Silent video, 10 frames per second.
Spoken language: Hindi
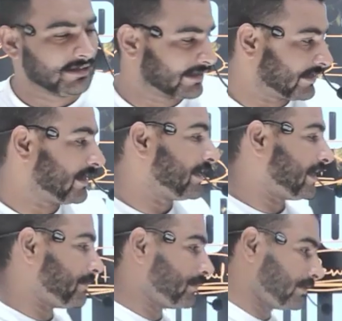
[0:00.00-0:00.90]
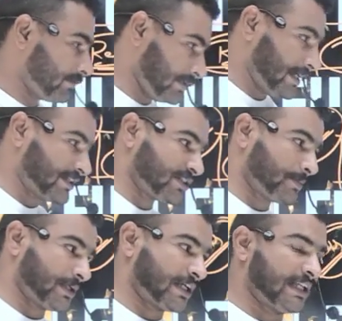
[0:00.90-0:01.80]
लेकिन हाँ एयर एयर
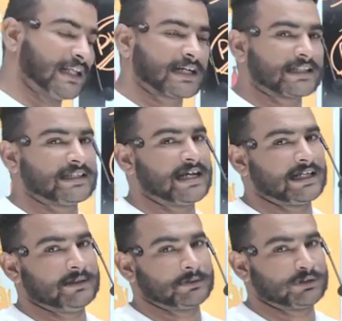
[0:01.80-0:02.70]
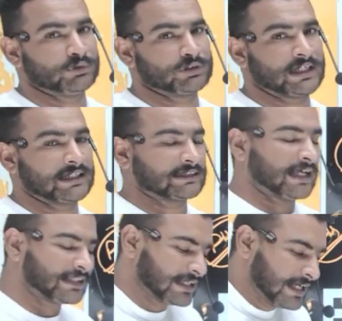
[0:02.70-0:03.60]
चीफ ने क्लियर कर दिया अग्निपथ योजना के
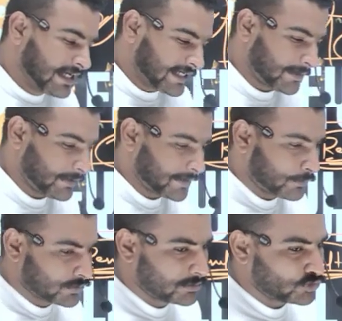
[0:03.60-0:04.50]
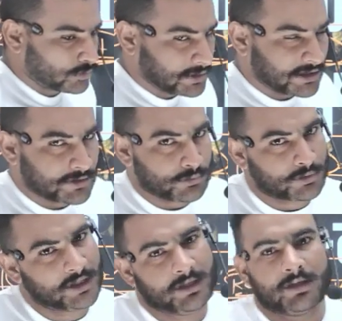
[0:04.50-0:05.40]
तहत कि अब एयरफोर्स में जो भी एंट्री
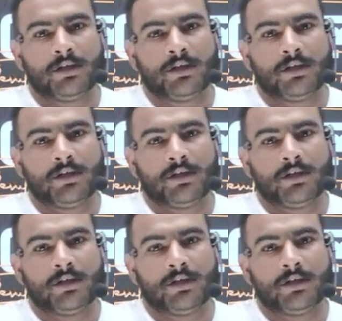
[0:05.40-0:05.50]
होगी